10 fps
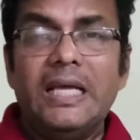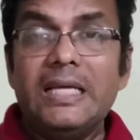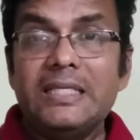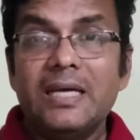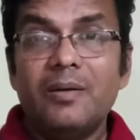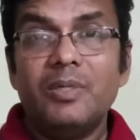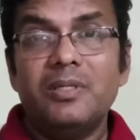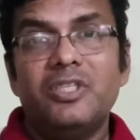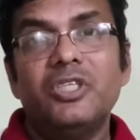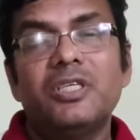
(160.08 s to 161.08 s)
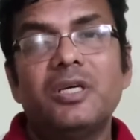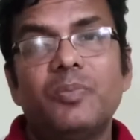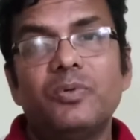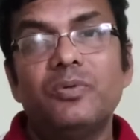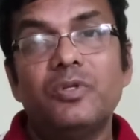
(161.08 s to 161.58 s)
এটা আমাদের শিক্ষা
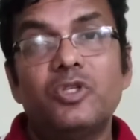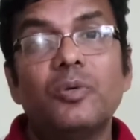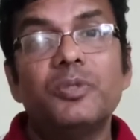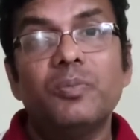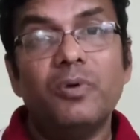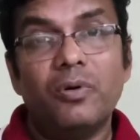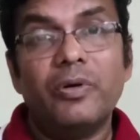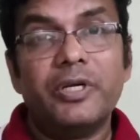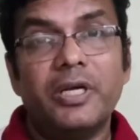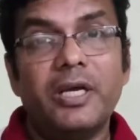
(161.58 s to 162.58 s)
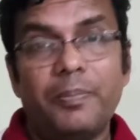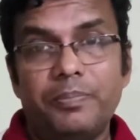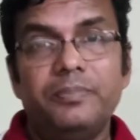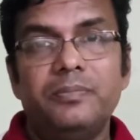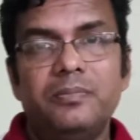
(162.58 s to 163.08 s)
পদ্ধতির সবচেয়ে বড় একটা গ্যাপ
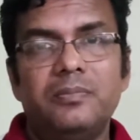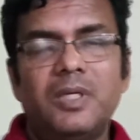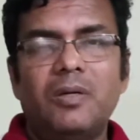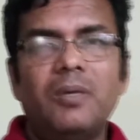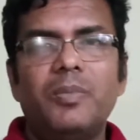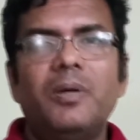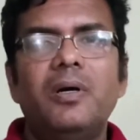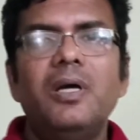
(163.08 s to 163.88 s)
কারণ আমরা